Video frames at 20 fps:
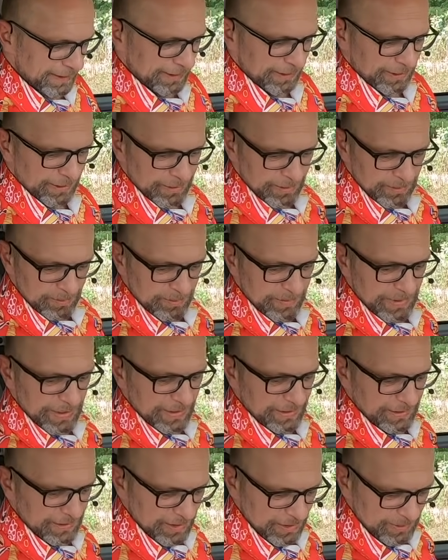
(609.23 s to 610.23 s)
äh,
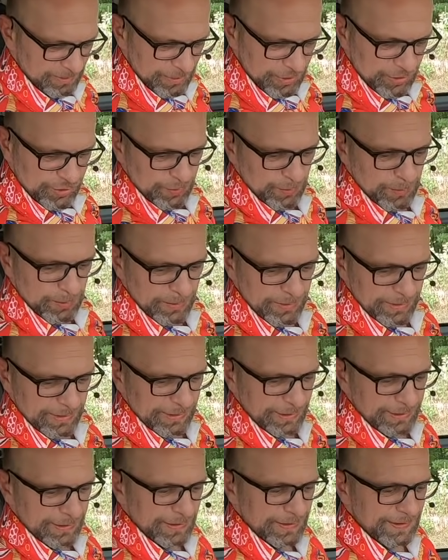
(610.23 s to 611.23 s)
merke aber schon,
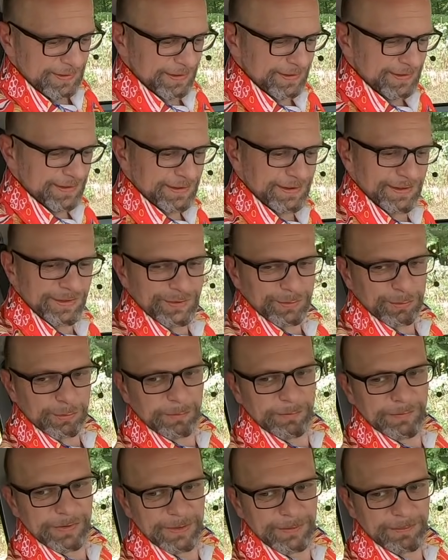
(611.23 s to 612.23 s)
hier ist jetzt nicht so
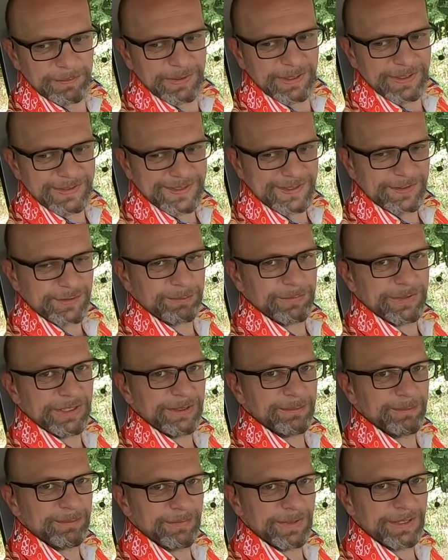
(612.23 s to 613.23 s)
viel Platz zum
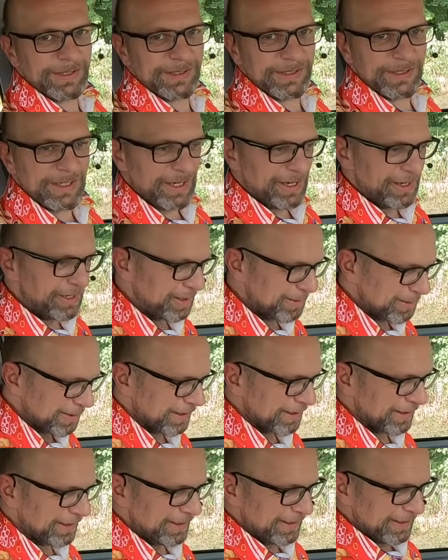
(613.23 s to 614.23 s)
Nebenmann,
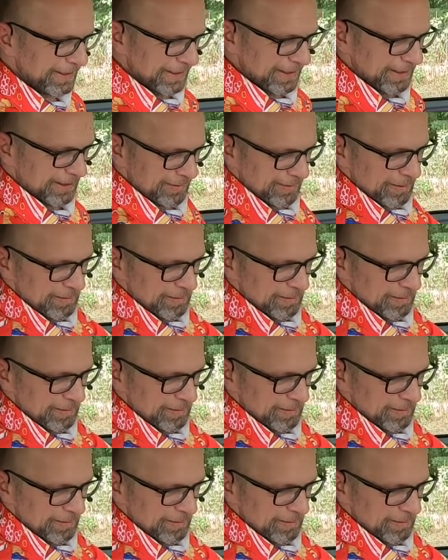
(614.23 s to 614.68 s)
aber äh,